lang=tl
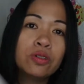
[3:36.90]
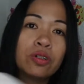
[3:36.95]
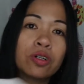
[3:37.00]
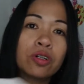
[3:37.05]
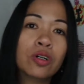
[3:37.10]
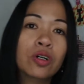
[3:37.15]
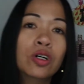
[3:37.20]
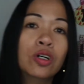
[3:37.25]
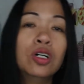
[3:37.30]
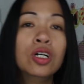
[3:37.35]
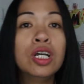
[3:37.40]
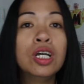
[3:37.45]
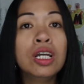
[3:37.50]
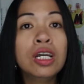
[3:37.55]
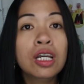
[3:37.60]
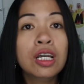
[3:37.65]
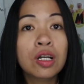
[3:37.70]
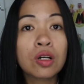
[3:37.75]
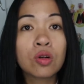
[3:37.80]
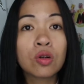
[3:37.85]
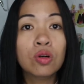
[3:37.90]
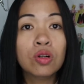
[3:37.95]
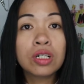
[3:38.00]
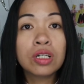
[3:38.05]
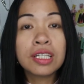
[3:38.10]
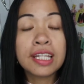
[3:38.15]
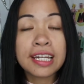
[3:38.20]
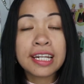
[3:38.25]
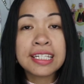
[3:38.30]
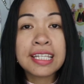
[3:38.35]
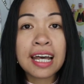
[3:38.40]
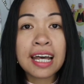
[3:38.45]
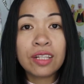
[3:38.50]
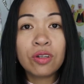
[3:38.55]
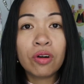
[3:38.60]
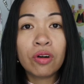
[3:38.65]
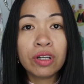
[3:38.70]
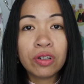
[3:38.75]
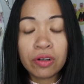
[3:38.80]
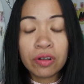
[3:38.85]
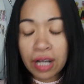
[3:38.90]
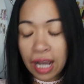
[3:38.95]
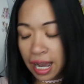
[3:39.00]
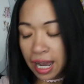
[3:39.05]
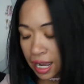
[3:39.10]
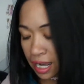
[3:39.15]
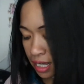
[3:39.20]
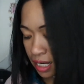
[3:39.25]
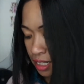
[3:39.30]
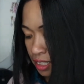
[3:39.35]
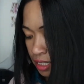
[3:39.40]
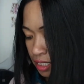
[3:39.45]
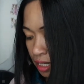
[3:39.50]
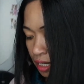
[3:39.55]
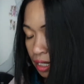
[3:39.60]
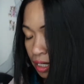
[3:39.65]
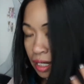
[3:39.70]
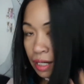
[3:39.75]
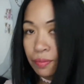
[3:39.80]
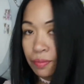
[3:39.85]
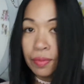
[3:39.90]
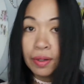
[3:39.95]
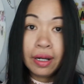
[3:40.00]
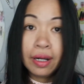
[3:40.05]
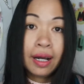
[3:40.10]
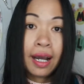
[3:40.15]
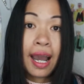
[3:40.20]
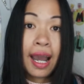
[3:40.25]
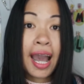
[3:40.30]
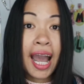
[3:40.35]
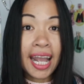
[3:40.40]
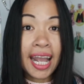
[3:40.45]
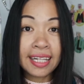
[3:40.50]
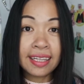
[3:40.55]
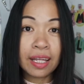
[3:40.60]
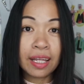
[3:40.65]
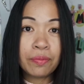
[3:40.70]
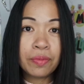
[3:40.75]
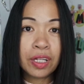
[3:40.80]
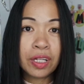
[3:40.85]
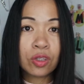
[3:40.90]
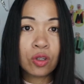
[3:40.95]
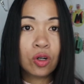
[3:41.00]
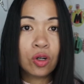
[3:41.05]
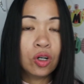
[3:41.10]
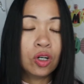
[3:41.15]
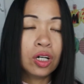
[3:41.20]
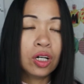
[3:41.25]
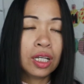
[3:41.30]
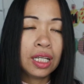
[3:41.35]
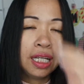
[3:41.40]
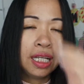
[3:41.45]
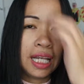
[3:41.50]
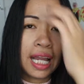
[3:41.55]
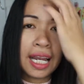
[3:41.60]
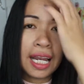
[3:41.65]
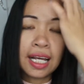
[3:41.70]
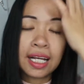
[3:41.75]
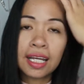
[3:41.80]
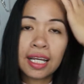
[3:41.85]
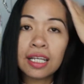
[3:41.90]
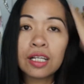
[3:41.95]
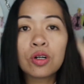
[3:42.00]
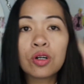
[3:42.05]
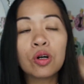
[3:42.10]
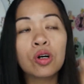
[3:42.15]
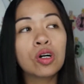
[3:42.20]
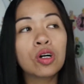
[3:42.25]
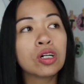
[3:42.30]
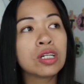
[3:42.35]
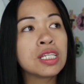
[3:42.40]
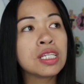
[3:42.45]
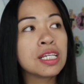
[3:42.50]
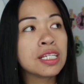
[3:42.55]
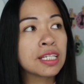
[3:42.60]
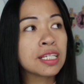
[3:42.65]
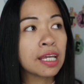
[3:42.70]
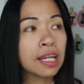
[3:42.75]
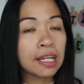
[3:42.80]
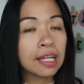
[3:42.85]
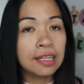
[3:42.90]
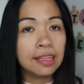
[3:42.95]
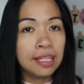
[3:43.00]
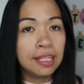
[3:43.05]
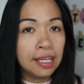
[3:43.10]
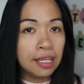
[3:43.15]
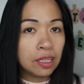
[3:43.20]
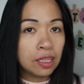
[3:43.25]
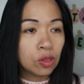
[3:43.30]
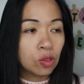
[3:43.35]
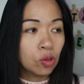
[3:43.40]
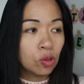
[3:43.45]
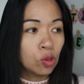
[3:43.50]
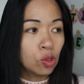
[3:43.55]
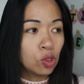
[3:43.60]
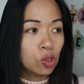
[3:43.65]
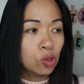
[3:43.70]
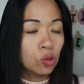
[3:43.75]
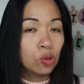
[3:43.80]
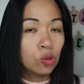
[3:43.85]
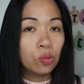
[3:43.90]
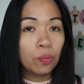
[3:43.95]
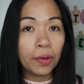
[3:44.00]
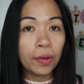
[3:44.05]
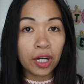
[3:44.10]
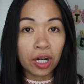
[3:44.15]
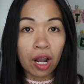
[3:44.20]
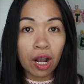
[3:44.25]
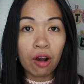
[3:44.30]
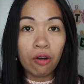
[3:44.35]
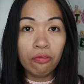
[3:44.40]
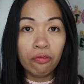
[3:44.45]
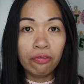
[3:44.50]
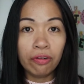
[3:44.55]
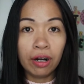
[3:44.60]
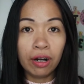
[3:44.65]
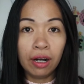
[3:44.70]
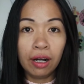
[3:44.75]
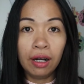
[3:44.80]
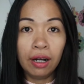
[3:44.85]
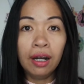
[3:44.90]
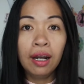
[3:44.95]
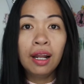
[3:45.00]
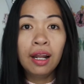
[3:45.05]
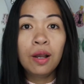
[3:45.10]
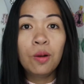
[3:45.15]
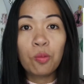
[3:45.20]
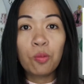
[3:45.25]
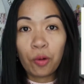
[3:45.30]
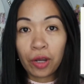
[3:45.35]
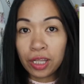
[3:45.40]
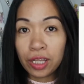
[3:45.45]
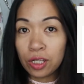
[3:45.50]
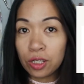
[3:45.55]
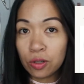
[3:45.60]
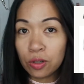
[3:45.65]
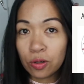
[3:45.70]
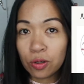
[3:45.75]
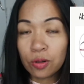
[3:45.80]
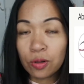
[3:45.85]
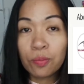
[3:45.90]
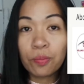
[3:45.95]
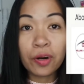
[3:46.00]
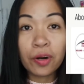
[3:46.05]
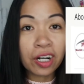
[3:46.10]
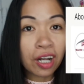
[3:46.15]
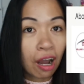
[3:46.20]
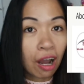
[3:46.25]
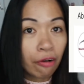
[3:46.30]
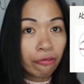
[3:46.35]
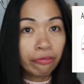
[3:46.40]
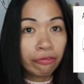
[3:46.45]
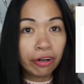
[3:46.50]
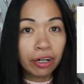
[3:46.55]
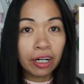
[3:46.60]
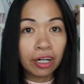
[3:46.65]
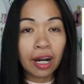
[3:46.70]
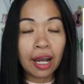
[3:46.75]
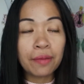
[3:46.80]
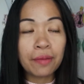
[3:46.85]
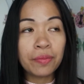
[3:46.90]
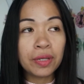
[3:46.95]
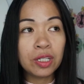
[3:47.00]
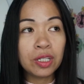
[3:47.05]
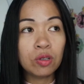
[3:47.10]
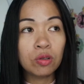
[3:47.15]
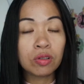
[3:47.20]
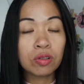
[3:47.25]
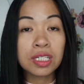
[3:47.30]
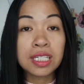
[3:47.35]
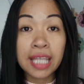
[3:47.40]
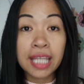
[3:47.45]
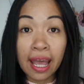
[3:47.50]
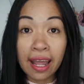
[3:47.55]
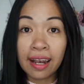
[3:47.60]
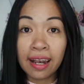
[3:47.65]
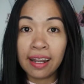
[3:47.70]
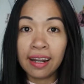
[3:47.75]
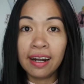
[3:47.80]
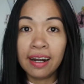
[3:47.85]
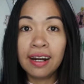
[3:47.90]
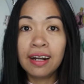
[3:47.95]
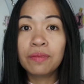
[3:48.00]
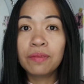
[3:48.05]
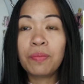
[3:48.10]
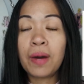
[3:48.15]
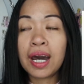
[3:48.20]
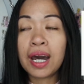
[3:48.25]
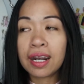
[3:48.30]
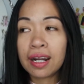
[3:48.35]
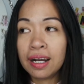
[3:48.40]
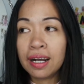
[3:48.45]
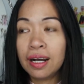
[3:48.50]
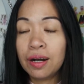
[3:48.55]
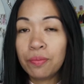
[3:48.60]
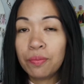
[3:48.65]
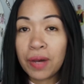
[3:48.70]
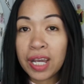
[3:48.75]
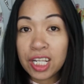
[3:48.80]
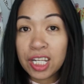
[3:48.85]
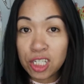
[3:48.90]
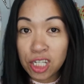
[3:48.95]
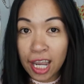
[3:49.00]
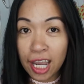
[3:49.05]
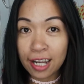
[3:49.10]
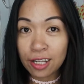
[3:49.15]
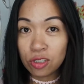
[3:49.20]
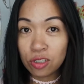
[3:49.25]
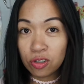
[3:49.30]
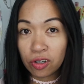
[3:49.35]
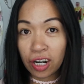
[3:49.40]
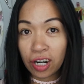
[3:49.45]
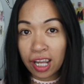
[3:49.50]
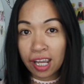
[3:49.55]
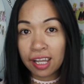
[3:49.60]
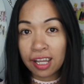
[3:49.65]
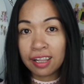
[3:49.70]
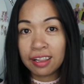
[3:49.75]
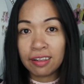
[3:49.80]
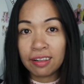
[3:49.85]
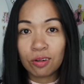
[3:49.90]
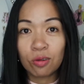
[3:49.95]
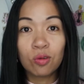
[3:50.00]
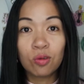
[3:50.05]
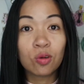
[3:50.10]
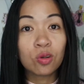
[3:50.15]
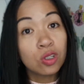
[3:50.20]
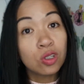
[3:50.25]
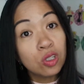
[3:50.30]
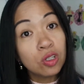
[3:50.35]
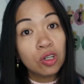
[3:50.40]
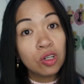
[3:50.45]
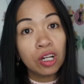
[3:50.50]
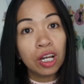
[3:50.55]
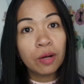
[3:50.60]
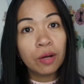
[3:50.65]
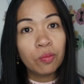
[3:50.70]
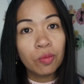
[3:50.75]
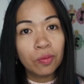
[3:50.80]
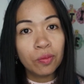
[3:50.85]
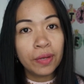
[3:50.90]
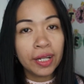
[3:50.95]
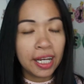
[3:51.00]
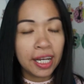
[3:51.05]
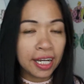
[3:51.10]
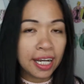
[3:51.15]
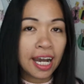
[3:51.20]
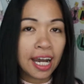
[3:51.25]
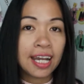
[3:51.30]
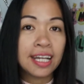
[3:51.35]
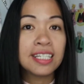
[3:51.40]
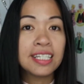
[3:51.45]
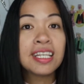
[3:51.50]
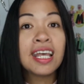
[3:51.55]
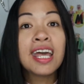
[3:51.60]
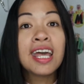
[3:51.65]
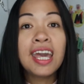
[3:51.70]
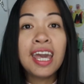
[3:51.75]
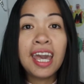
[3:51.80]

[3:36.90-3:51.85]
euro. Kung interesado kayo guys sa mga item na to, ilalagay ko sa screen dito yung per coffer. Pwede nyo, yung per coffer, I mean yung seller, para may check nyo rin kung gusto nyo lang bumili guys.